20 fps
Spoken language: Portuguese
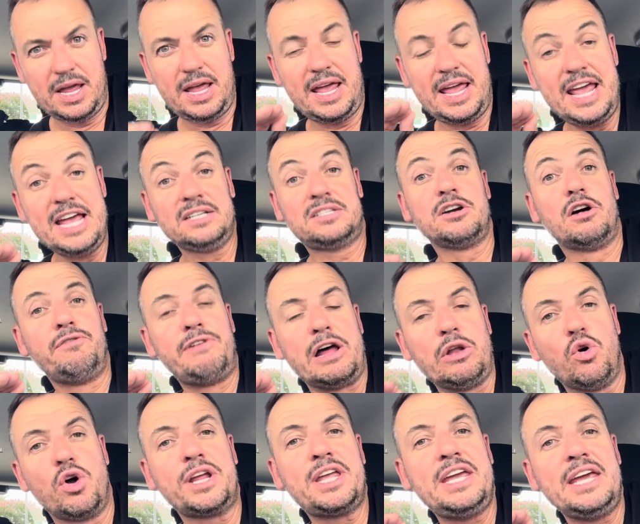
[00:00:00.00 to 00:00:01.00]
Esse é o
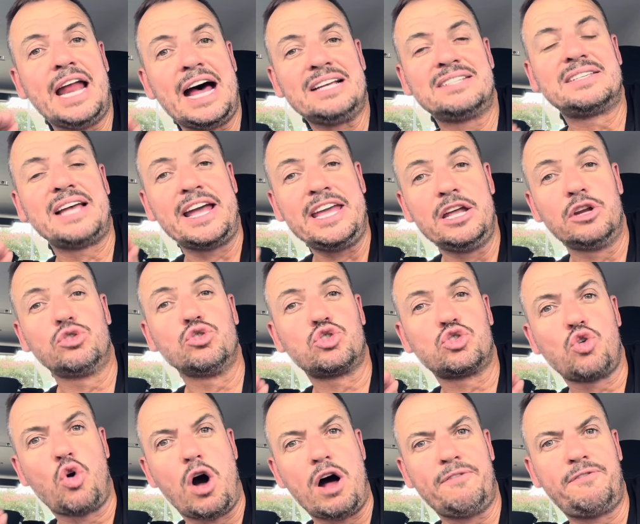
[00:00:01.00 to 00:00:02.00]
valor que irá sair dos
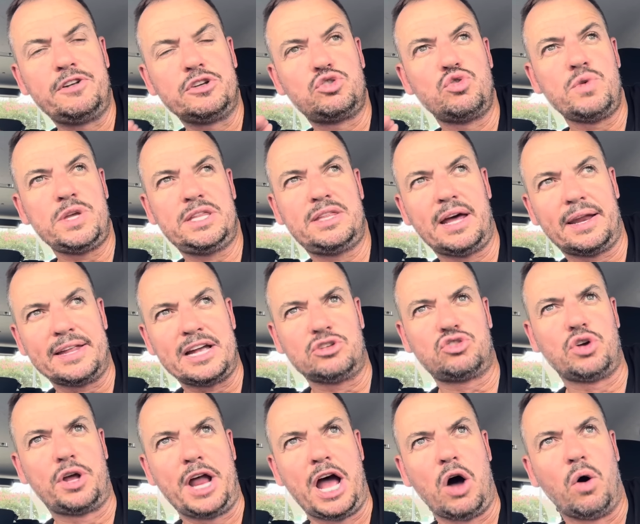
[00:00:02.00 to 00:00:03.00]
cofres do
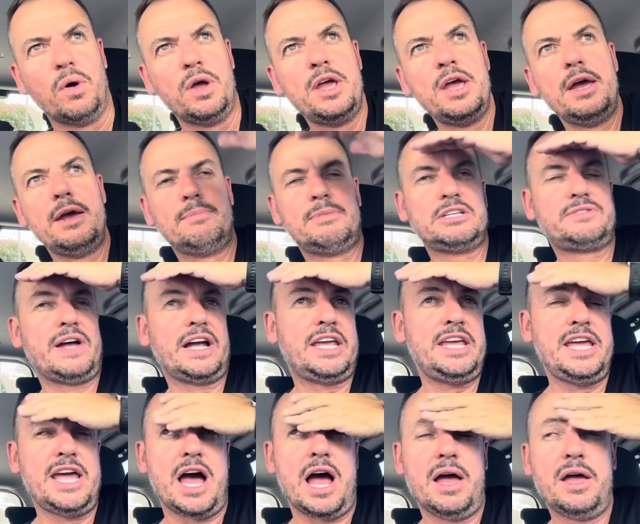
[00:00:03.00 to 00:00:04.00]
Internacional. Mas,
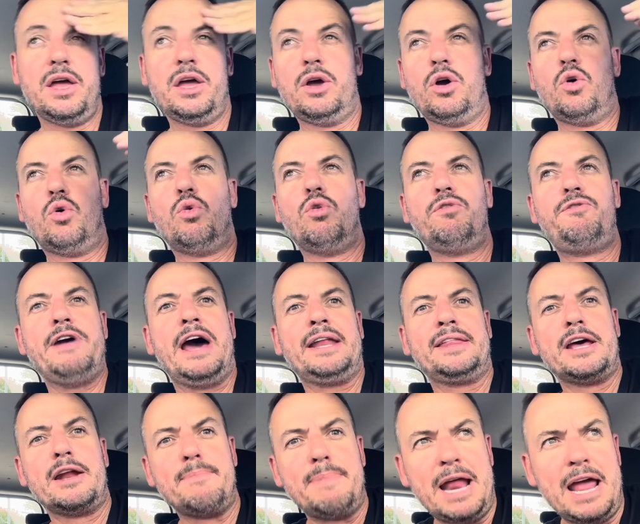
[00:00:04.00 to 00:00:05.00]
Vaguinha, o
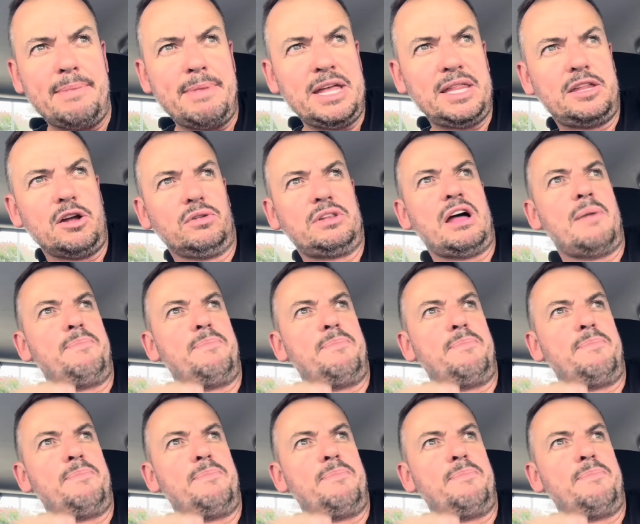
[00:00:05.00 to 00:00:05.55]
Werder Bremen, então, está